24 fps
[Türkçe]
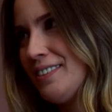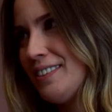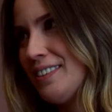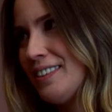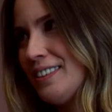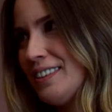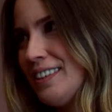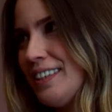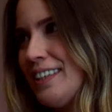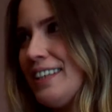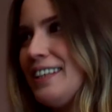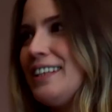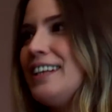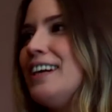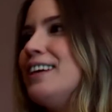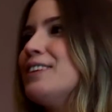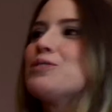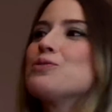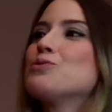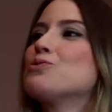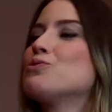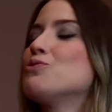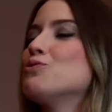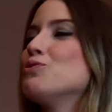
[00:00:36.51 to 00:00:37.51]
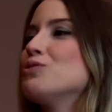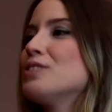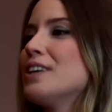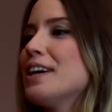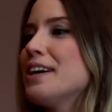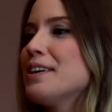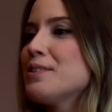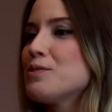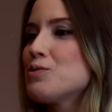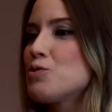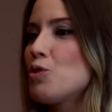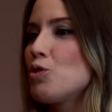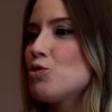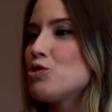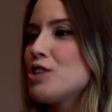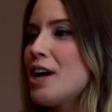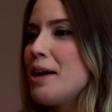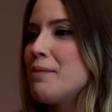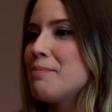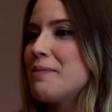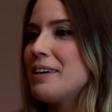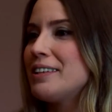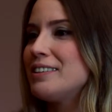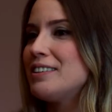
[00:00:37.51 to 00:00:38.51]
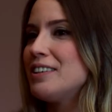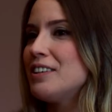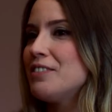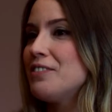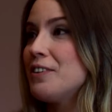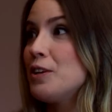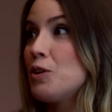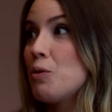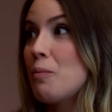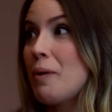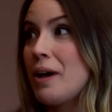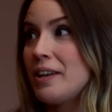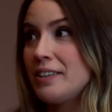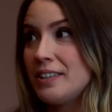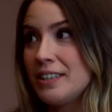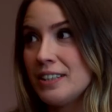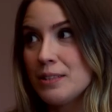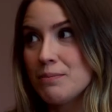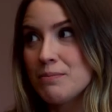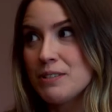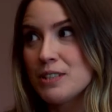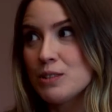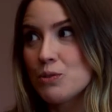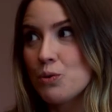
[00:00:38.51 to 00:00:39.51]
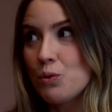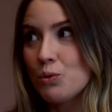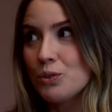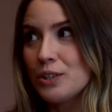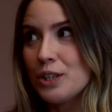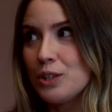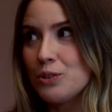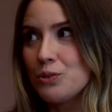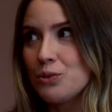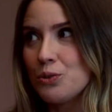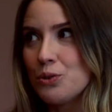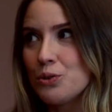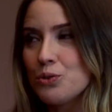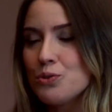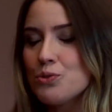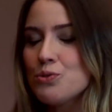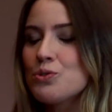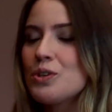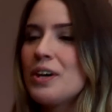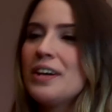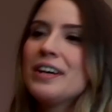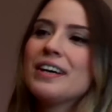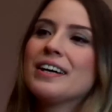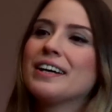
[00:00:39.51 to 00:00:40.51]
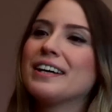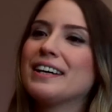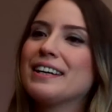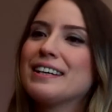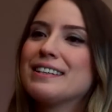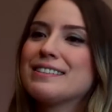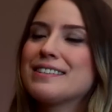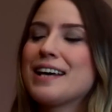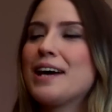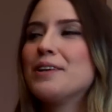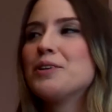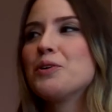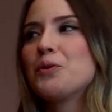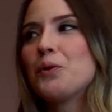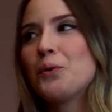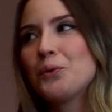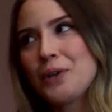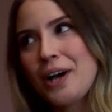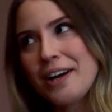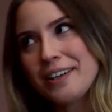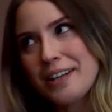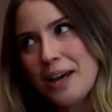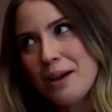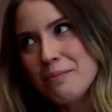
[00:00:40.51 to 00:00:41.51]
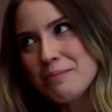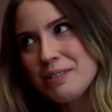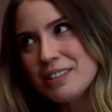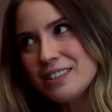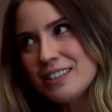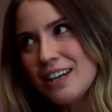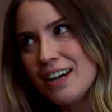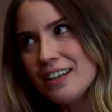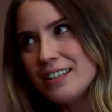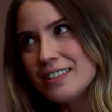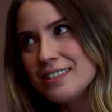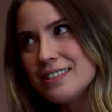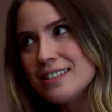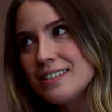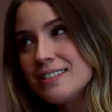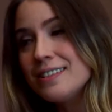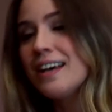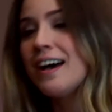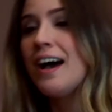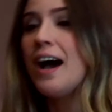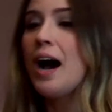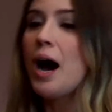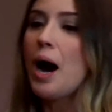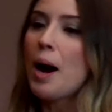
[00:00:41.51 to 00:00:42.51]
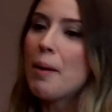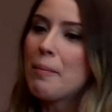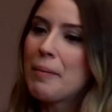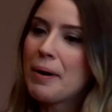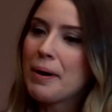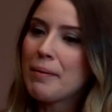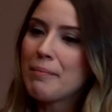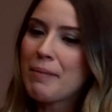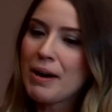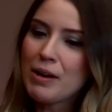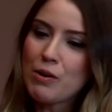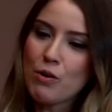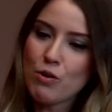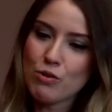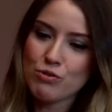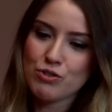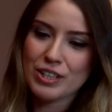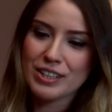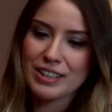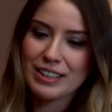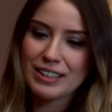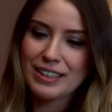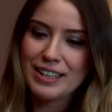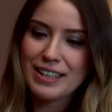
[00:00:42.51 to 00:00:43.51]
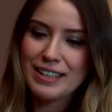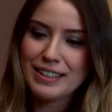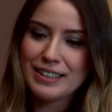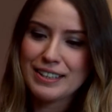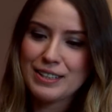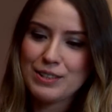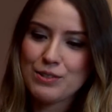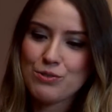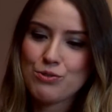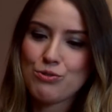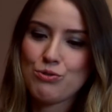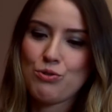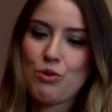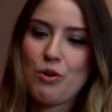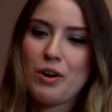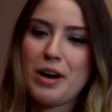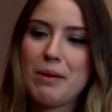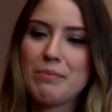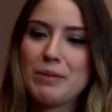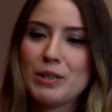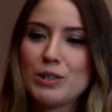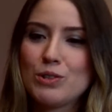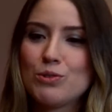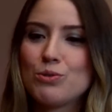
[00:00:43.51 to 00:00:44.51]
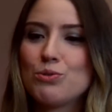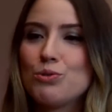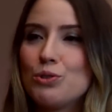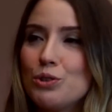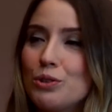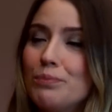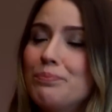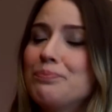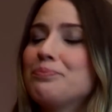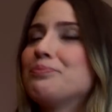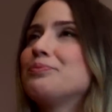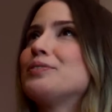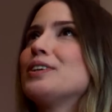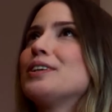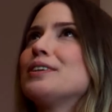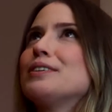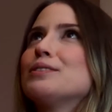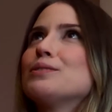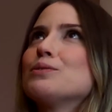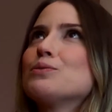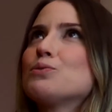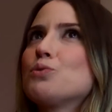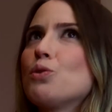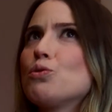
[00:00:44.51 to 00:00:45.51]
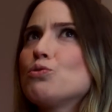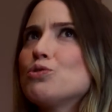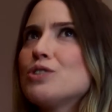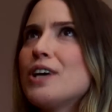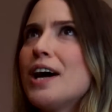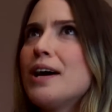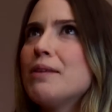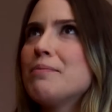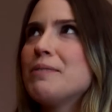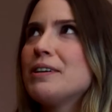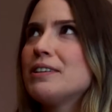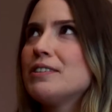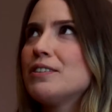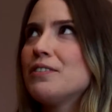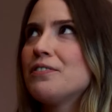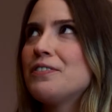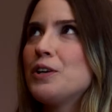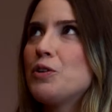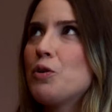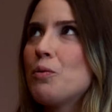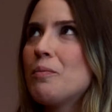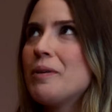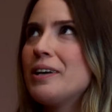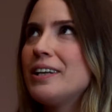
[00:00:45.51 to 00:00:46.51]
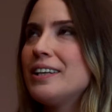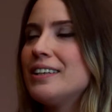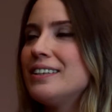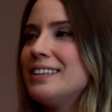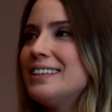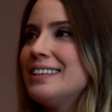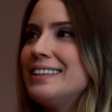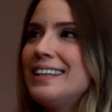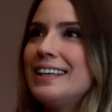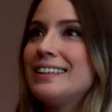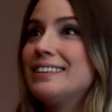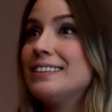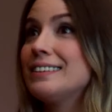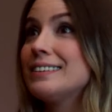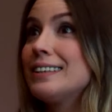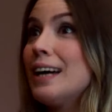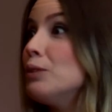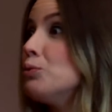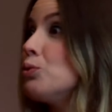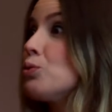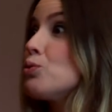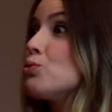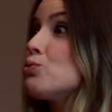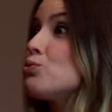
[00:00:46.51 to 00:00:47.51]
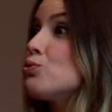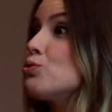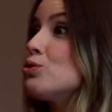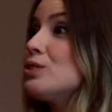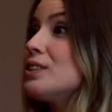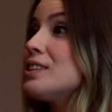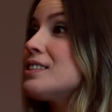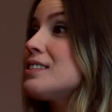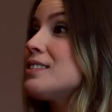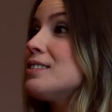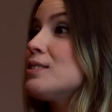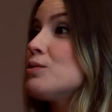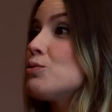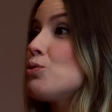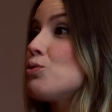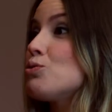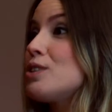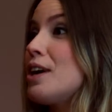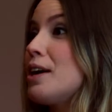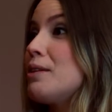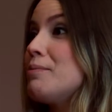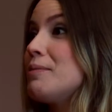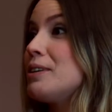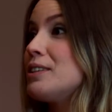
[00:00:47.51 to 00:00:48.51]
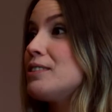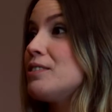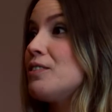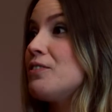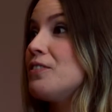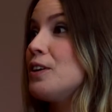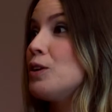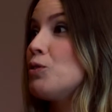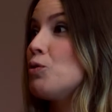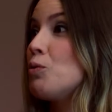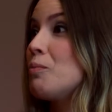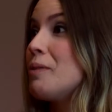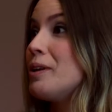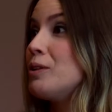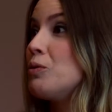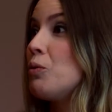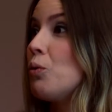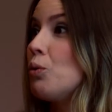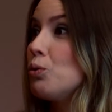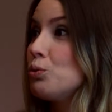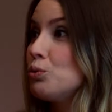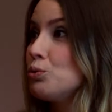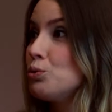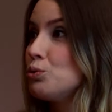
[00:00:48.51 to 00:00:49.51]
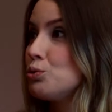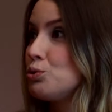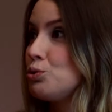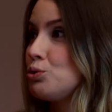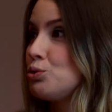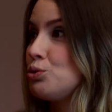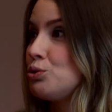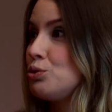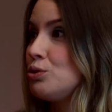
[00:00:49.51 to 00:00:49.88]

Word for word: Hı hı. E, adı üstünde. Sosyal medya fenomenlerini biz konuk ediyoruz. E, sen de onlardan bir tanesin. Ama ben öncelikle e, şunu öğrenmek istiyorum. E, sosyal medya fenomeni nedir? Daha doğrusu nasıl sosyal medya fenomeni olunur?